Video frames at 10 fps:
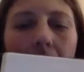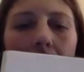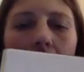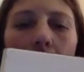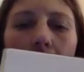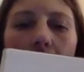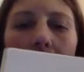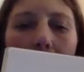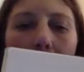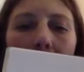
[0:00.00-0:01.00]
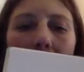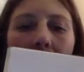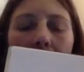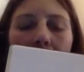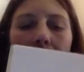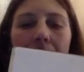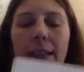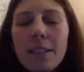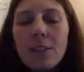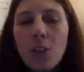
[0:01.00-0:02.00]
Lo fa perché così
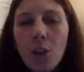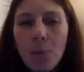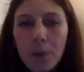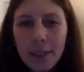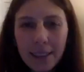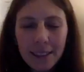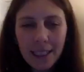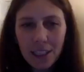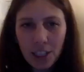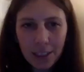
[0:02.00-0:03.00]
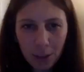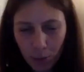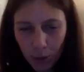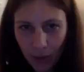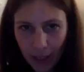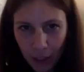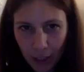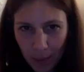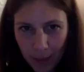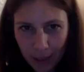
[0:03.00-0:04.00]
sono protette dagli agenti atmosferici e
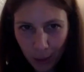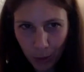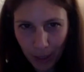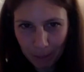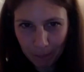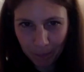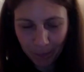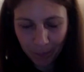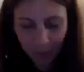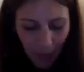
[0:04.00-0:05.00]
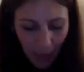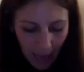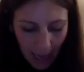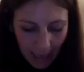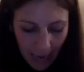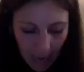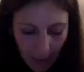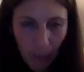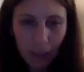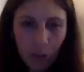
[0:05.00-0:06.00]
dai predatori. Nel
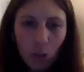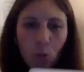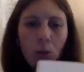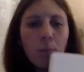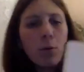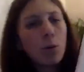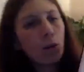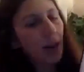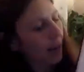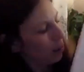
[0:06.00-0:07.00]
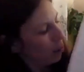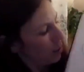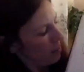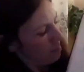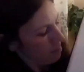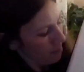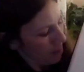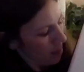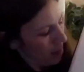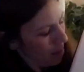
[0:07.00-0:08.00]
momento in cui il bruco nasce,
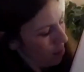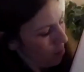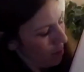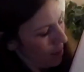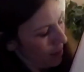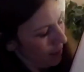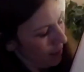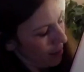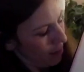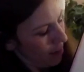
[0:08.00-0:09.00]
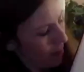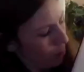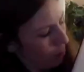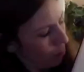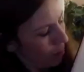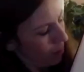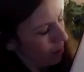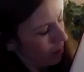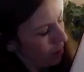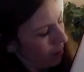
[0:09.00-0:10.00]
lui segue la luce,
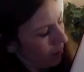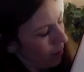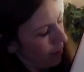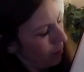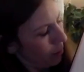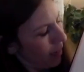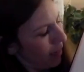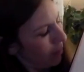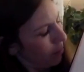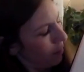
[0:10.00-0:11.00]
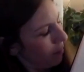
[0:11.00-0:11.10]
va verso l'alto